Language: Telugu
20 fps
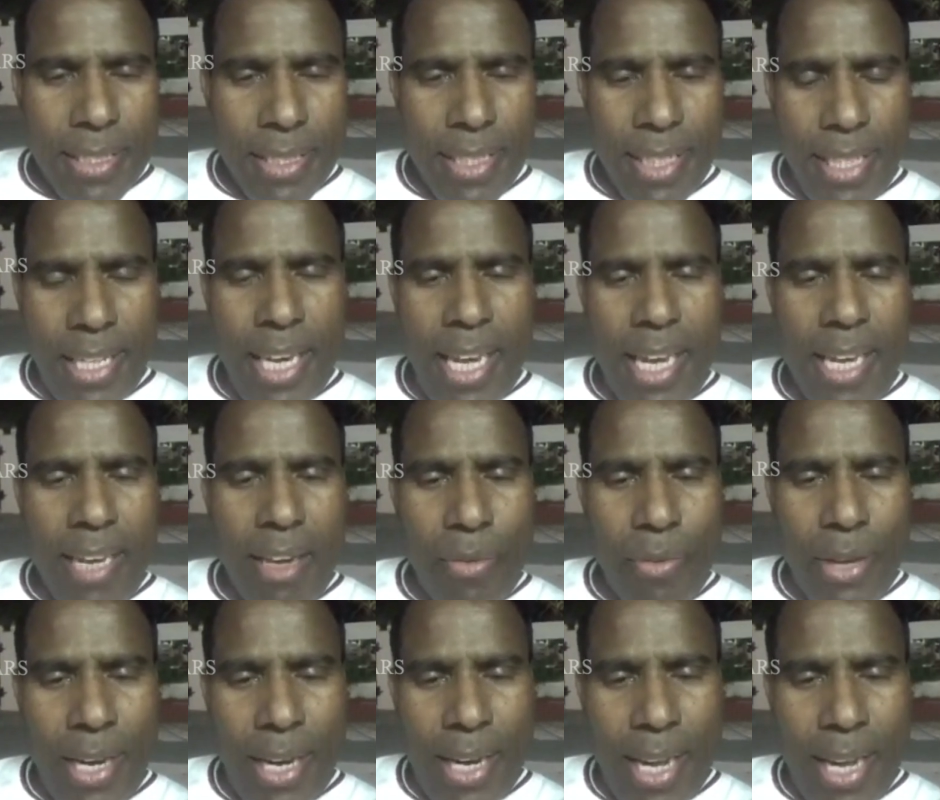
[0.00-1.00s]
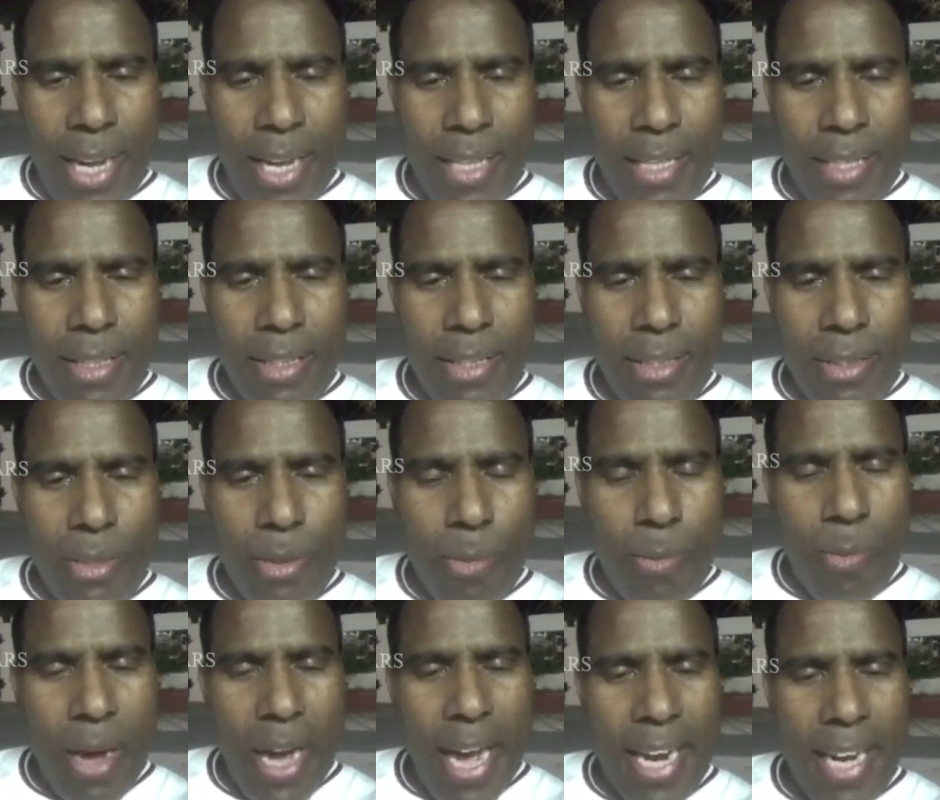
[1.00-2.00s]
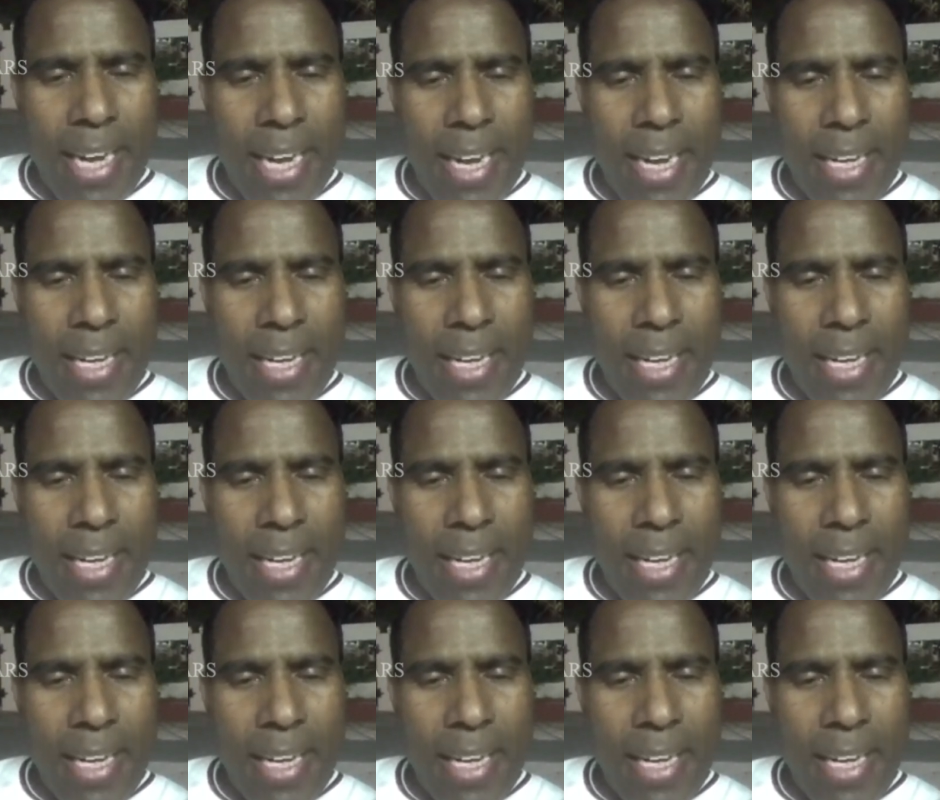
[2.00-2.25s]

శ్రీలంక వెళ్ళా దుబాయ్